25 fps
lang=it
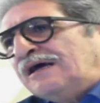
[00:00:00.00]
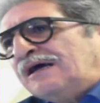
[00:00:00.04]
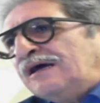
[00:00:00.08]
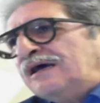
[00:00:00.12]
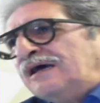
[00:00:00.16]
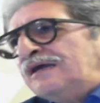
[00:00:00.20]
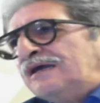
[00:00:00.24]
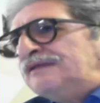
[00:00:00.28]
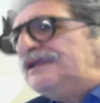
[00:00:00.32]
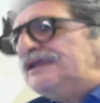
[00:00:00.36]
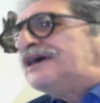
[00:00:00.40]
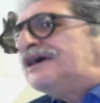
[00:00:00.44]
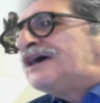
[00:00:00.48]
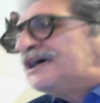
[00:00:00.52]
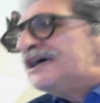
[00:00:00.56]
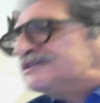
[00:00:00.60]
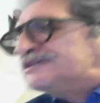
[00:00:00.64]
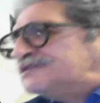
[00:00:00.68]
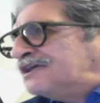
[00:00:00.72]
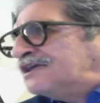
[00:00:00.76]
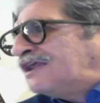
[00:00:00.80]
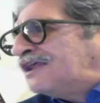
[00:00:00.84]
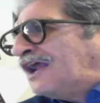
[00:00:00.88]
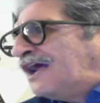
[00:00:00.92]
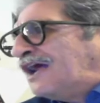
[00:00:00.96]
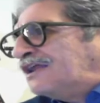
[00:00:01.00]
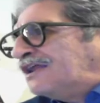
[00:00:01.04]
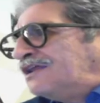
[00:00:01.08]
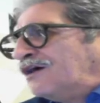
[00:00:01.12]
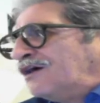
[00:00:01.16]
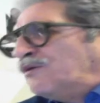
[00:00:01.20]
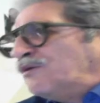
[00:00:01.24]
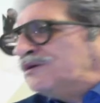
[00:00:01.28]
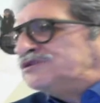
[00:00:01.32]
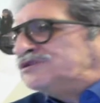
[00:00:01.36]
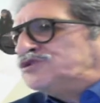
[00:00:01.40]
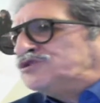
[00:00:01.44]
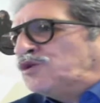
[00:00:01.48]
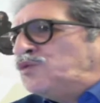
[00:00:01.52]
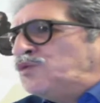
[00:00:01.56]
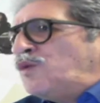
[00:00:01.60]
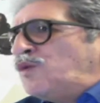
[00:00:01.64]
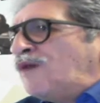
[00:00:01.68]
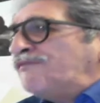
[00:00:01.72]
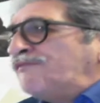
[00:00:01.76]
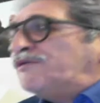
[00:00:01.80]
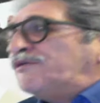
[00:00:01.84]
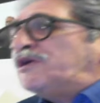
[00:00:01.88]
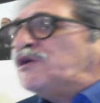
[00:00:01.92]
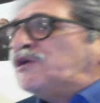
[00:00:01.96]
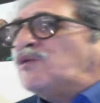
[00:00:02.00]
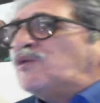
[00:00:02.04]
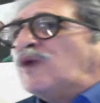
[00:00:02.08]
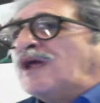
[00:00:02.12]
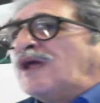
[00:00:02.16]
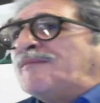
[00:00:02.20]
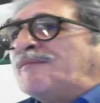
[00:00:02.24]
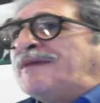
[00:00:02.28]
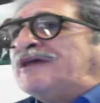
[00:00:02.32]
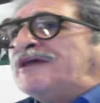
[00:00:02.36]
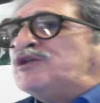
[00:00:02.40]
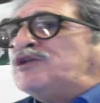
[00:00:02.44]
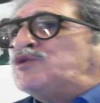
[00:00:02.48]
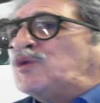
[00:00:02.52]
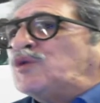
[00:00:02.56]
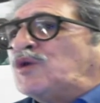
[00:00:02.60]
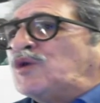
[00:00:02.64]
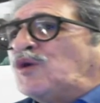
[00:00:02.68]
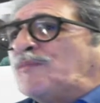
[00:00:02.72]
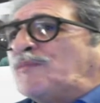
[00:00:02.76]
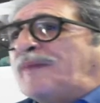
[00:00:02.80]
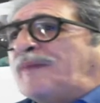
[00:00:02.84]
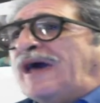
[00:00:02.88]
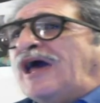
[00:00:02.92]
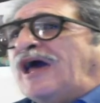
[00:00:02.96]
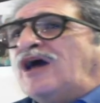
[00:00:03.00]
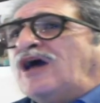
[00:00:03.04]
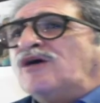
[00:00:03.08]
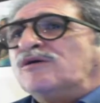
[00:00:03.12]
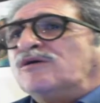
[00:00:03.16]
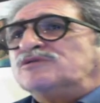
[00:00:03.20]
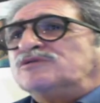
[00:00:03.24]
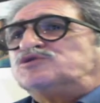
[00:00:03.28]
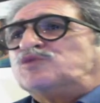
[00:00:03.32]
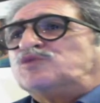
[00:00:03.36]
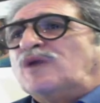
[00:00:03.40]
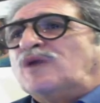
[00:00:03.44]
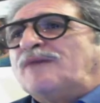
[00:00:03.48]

Di che si tratta questo nuovo regolamento europeo sulla